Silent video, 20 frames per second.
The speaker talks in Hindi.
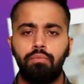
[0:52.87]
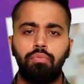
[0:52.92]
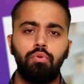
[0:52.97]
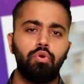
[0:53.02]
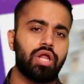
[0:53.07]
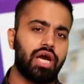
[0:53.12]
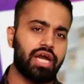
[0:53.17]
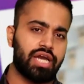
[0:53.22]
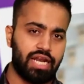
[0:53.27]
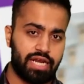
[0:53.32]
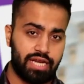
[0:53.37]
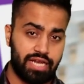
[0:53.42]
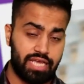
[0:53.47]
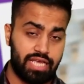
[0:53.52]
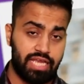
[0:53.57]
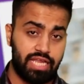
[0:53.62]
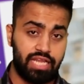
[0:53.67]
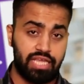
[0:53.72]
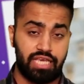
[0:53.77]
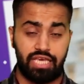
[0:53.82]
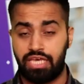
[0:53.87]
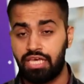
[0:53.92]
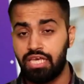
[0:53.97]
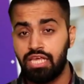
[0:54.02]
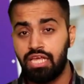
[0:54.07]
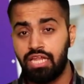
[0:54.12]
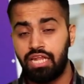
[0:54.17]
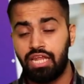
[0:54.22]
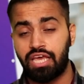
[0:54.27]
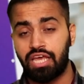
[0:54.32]
पूरा करने के लिए
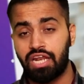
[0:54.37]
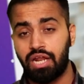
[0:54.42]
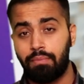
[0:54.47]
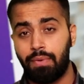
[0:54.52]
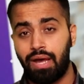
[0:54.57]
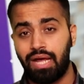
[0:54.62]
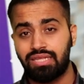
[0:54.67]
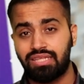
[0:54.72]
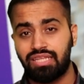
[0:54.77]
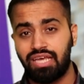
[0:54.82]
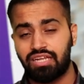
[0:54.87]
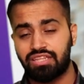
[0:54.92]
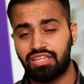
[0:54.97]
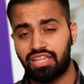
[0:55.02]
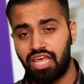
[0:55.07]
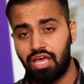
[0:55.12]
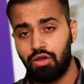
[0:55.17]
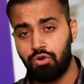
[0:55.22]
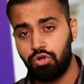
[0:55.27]
लेकिन अब बात करते हैं